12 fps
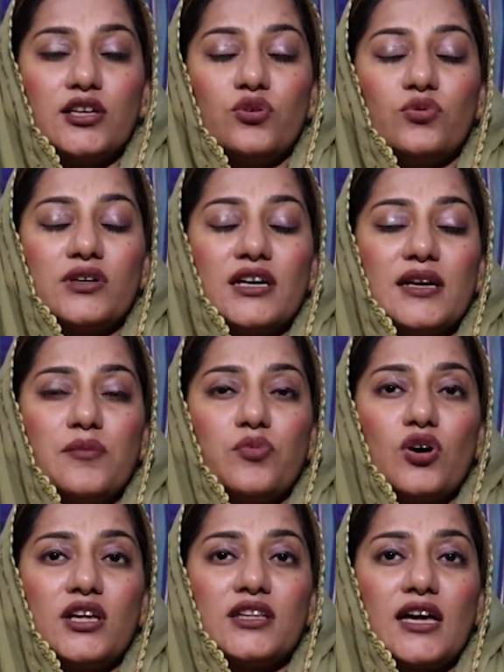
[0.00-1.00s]
क्योंकि ये
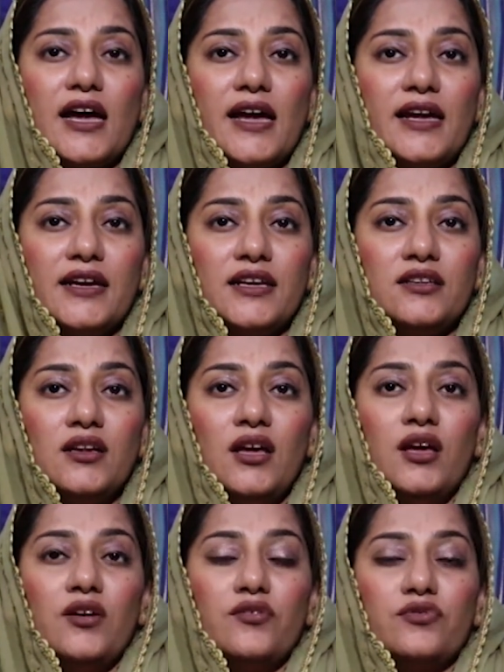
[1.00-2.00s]
बहुत हाई इन
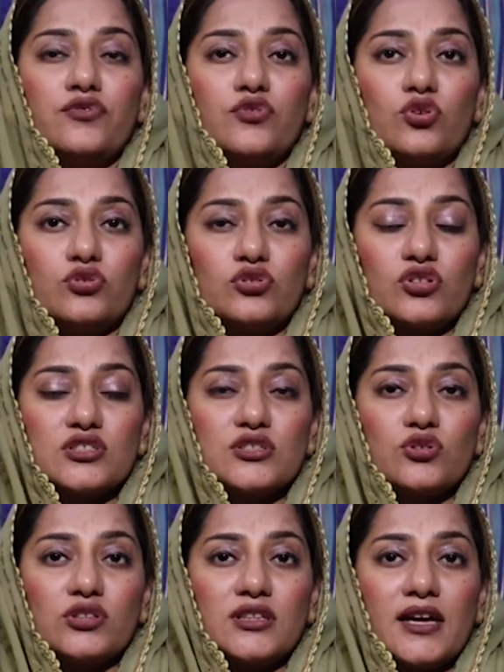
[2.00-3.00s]

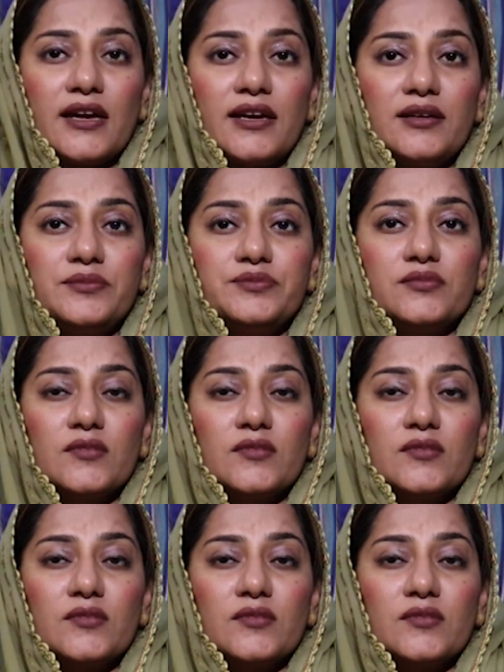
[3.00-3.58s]
फ्रुक्टोज होता है